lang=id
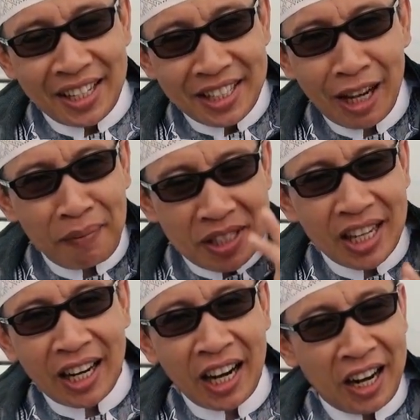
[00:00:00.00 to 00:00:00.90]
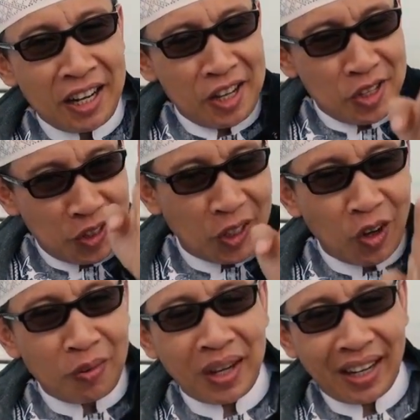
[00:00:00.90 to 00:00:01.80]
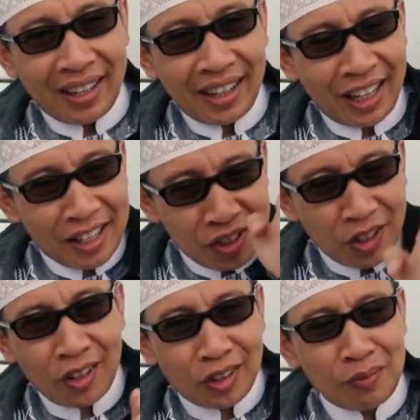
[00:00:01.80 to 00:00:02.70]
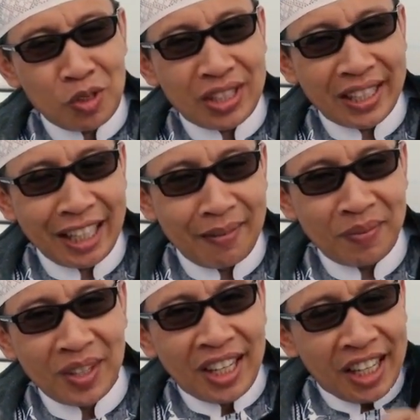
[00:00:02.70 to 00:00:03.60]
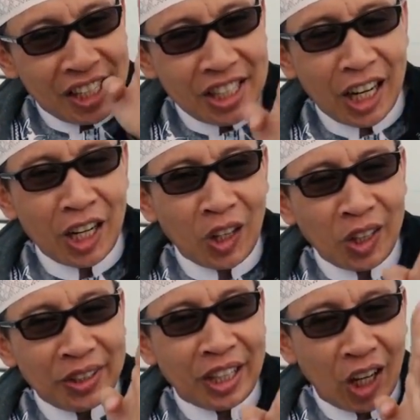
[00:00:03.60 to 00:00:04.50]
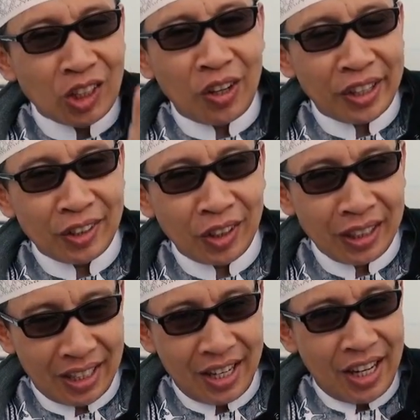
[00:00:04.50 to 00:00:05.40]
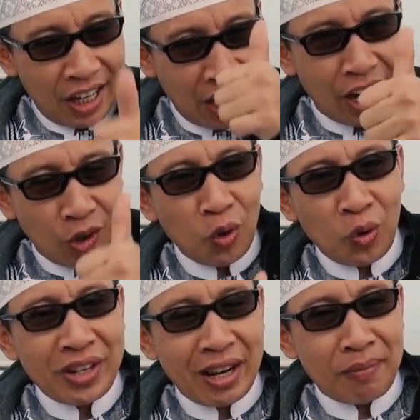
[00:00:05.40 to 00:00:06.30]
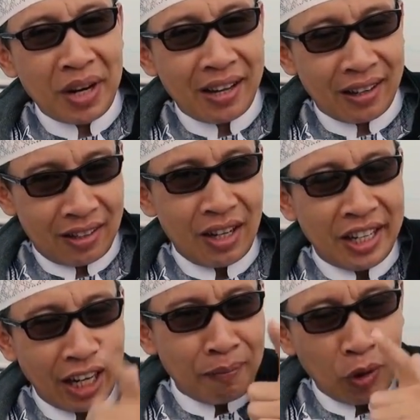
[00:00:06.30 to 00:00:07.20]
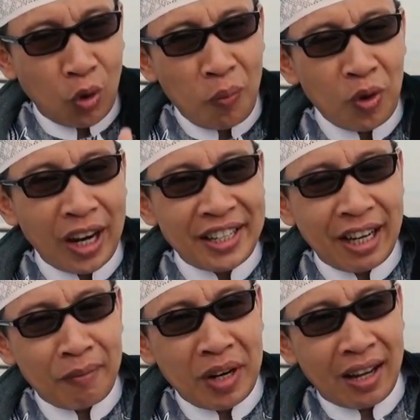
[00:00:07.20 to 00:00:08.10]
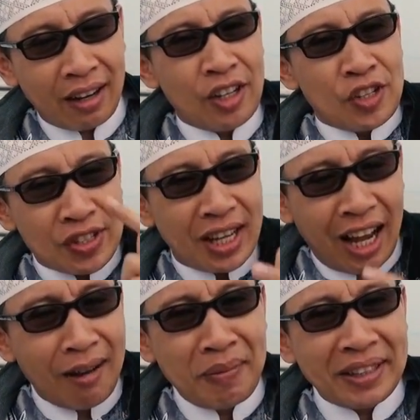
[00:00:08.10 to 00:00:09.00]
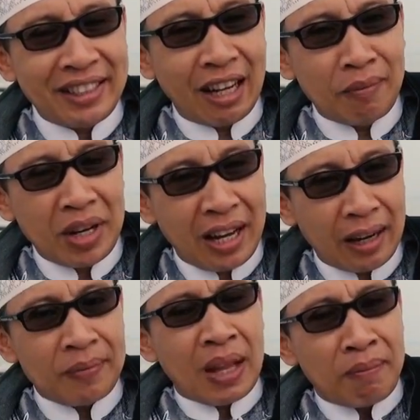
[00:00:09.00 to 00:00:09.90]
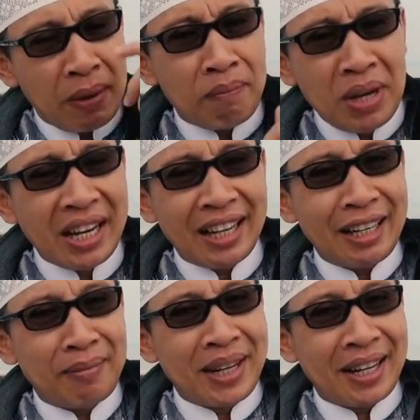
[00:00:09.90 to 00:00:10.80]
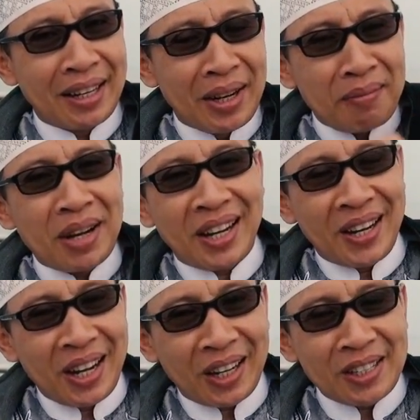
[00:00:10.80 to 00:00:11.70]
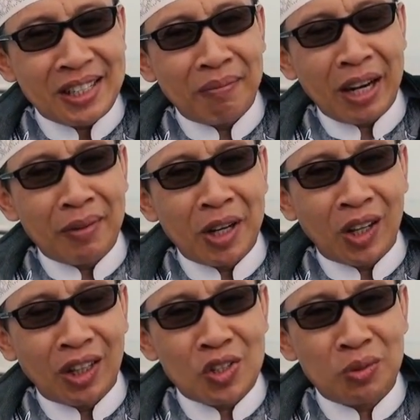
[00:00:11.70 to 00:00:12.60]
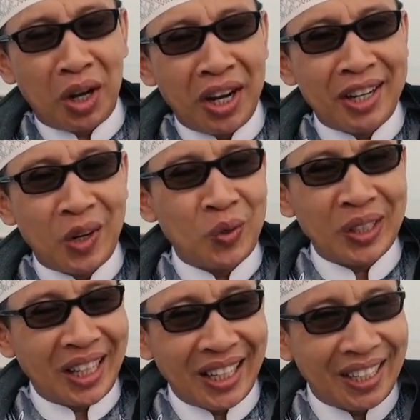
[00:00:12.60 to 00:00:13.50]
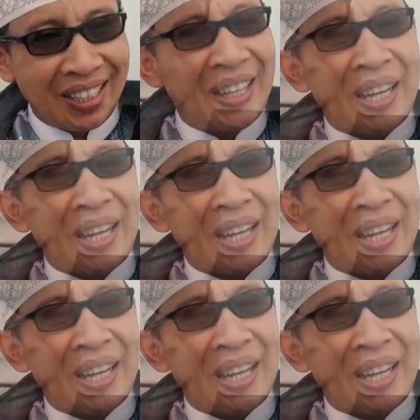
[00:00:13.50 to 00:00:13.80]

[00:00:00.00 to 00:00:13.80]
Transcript: Sehingga perjalanan Anda istiqomah. Allah siratil mustaqim. Di jalan Allah yang Allah ridhoi. Dengan guru yang benar. Dengan perkumpulan yang benar. Sahabat yang benar. Bimbingan yang benar. Maka Anda akan sampai kepada Allah subhanahu wa ta'ala